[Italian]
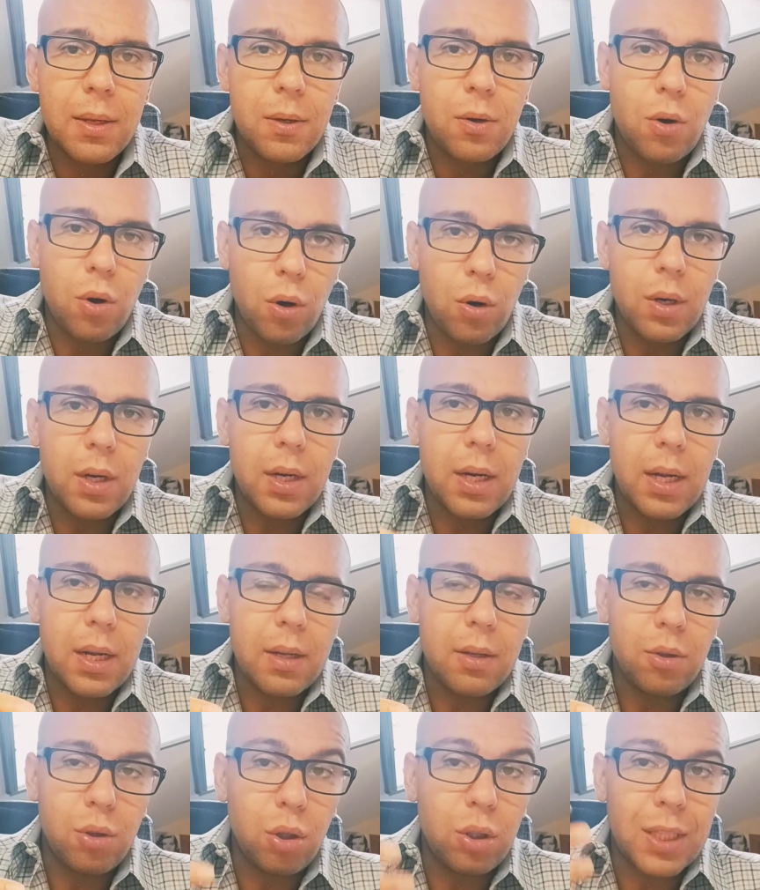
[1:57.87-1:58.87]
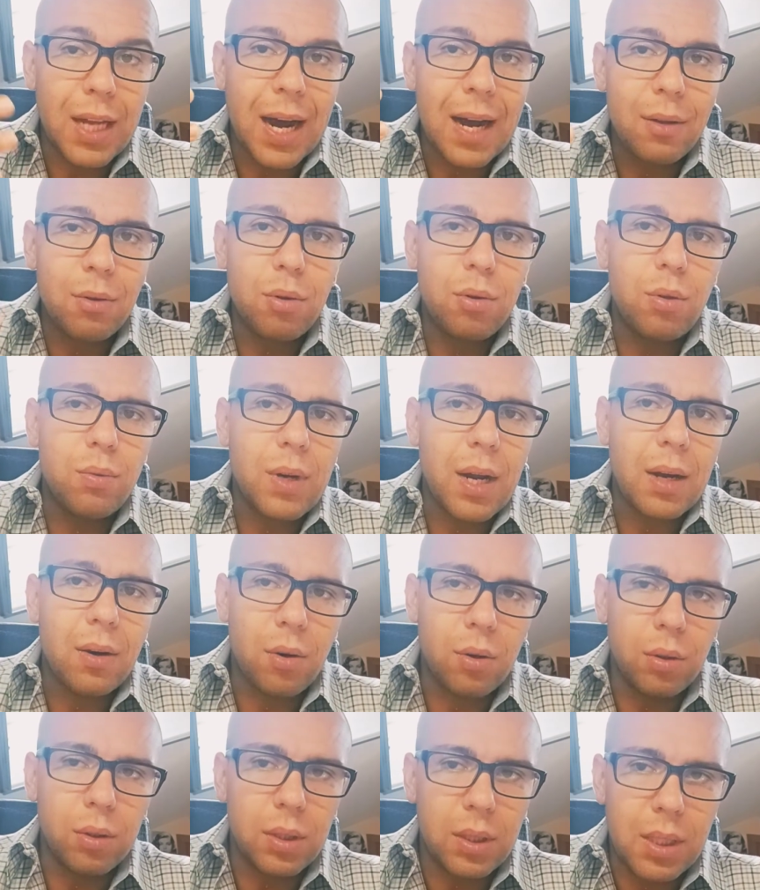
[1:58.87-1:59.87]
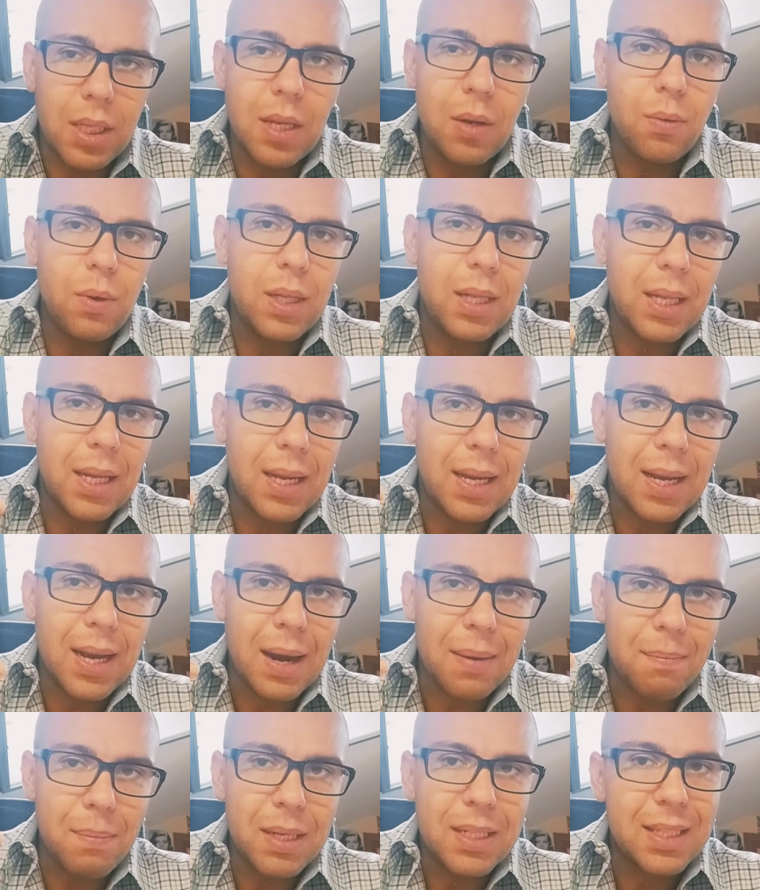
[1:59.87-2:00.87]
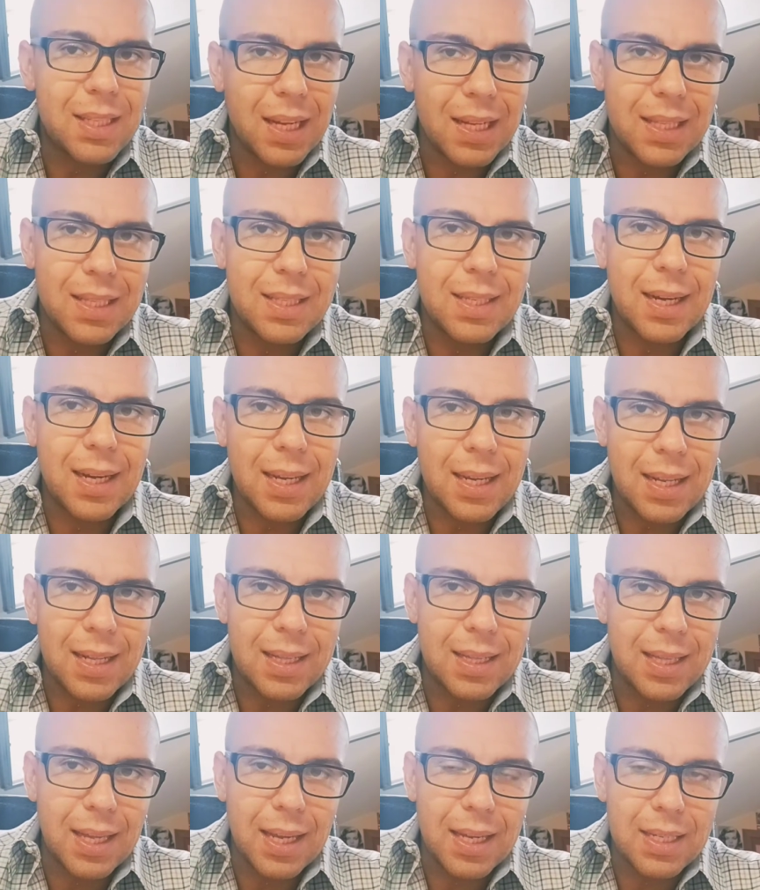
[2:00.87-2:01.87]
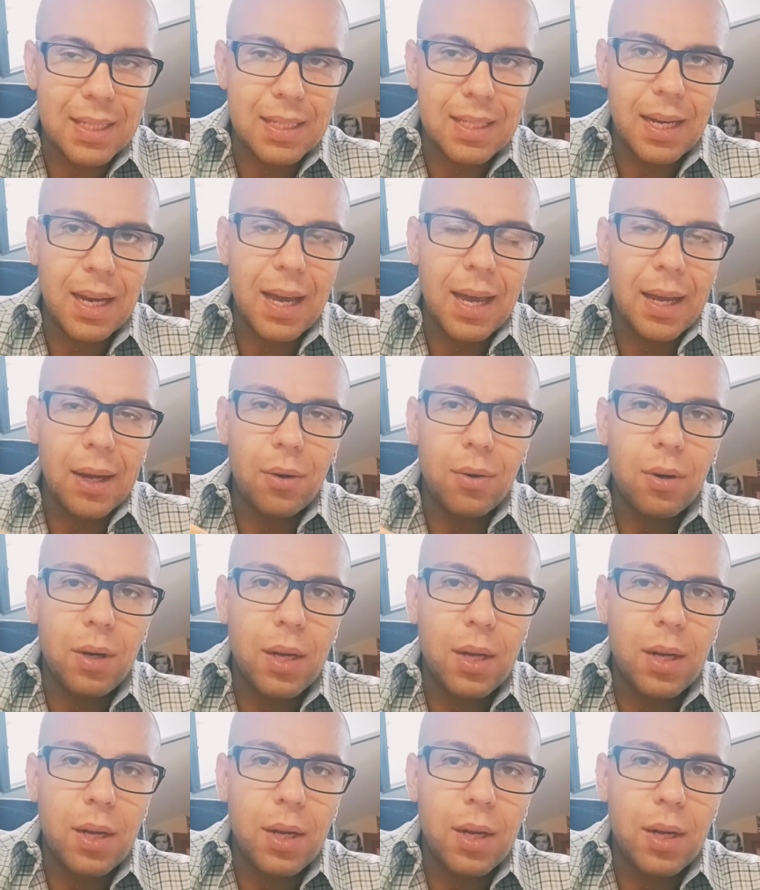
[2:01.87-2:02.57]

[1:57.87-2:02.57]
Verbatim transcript: con, dotato di una continuity abbastanza intensa, ecco,